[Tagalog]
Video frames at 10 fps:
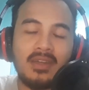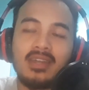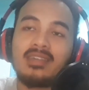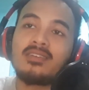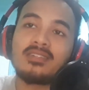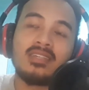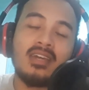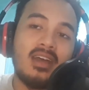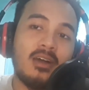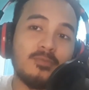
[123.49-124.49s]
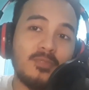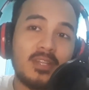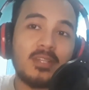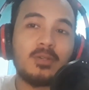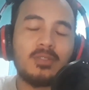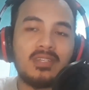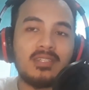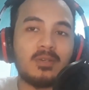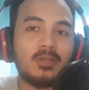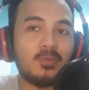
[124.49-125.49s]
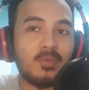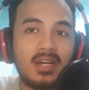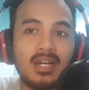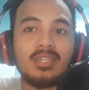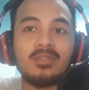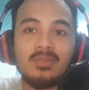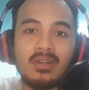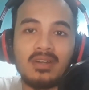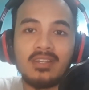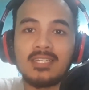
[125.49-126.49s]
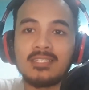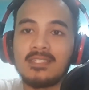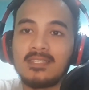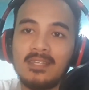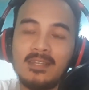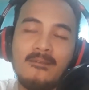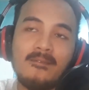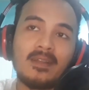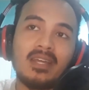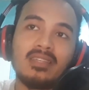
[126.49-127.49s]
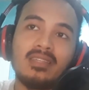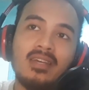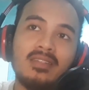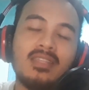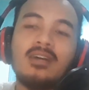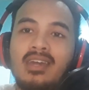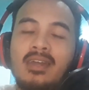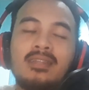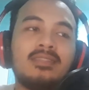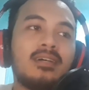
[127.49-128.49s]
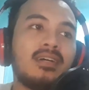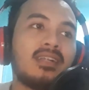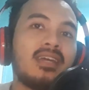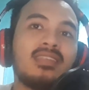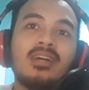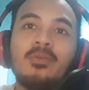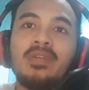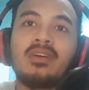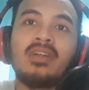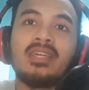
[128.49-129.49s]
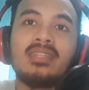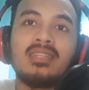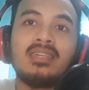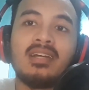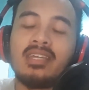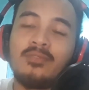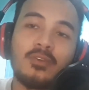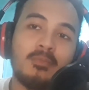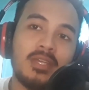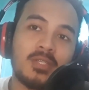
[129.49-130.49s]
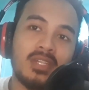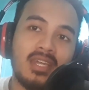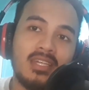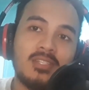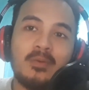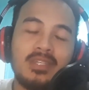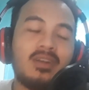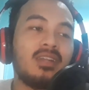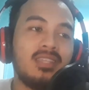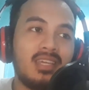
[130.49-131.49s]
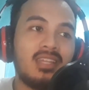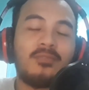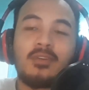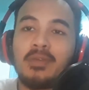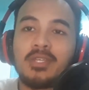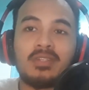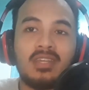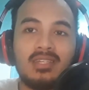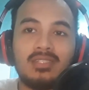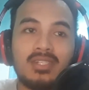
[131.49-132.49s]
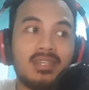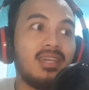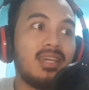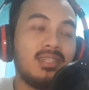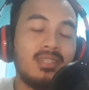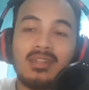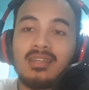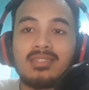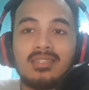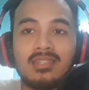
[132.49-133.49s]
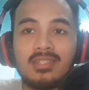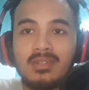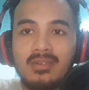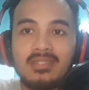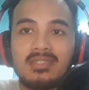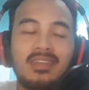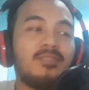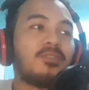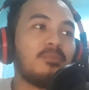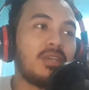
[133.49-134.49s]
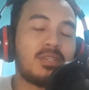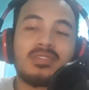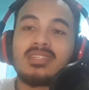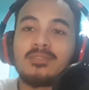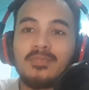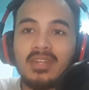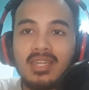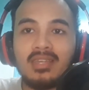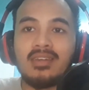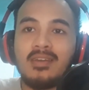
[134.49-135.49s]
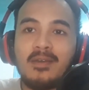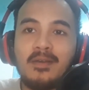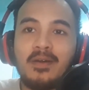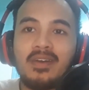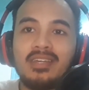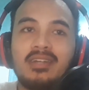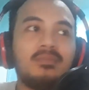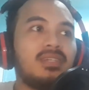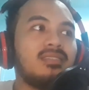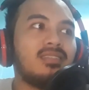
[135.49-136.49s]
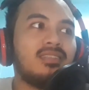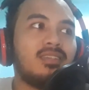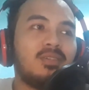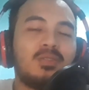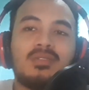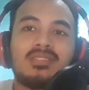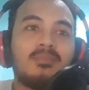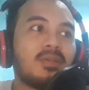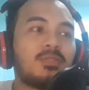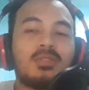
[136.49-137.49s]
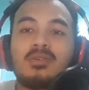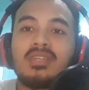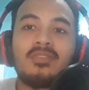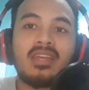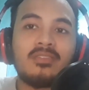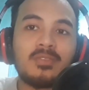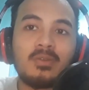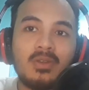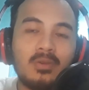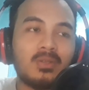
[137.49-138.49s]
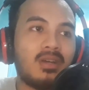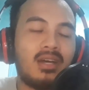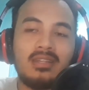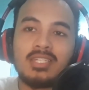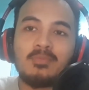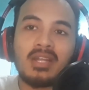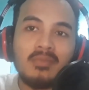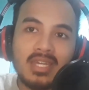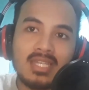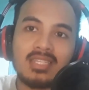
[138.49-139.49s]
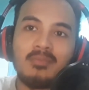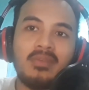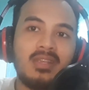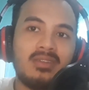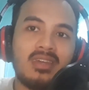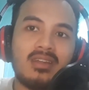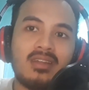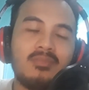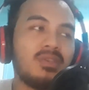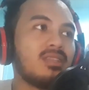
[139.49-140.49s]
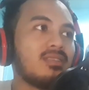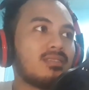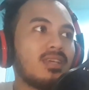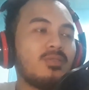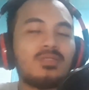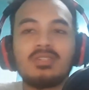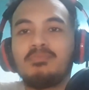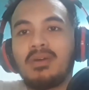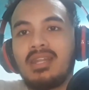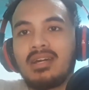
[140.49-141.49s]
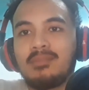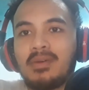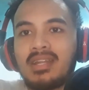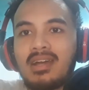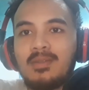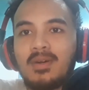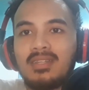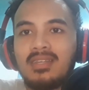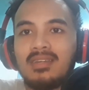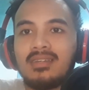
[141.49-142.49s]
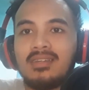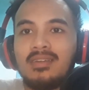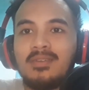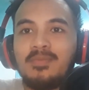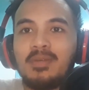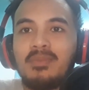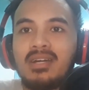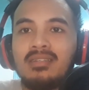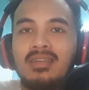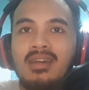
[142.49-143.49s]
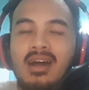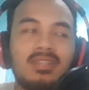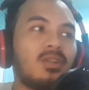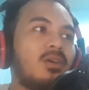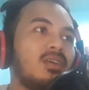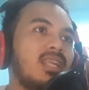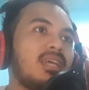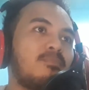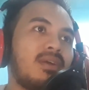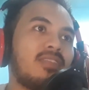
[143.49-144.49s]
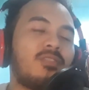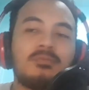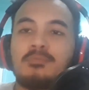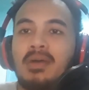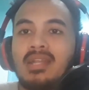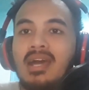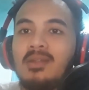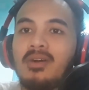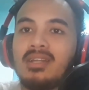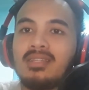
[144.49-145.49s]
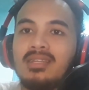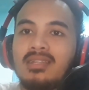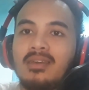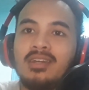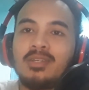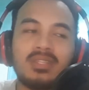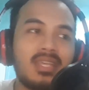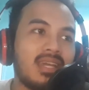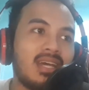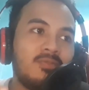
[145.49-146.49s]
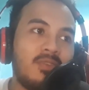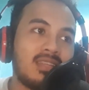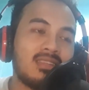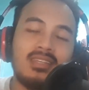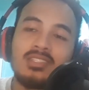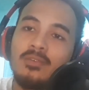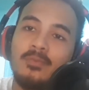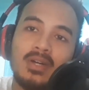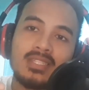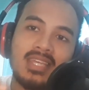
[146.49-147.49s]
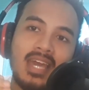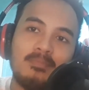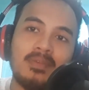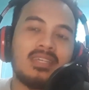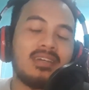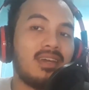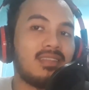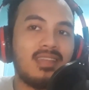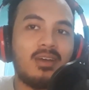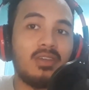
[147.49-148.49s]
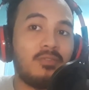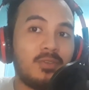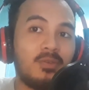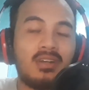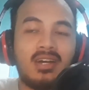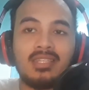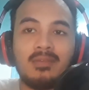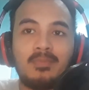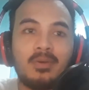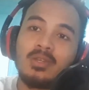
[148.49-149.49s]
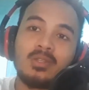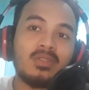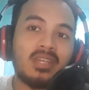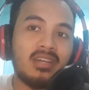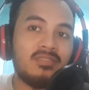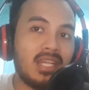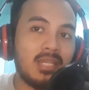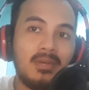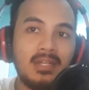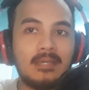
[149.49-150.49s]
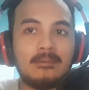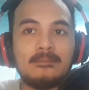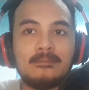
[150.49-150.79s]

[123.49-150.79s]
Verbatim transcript: Okay, there's a very good reason why you are existing right now. And uh, right now, we are in the uh, information age. We are in the information age. Ignorance is a choice. Information is free. Okay? I mean, you, sometimes you don't even have to go to college para maging isang millionaire. I mean, sa YouTube pa lang eh, panalo ka na eh. ba? Diba? Other online platforms, panalo ka na din eh. You take advantage of what's happening right now. If you are unemployed, you don't have any money.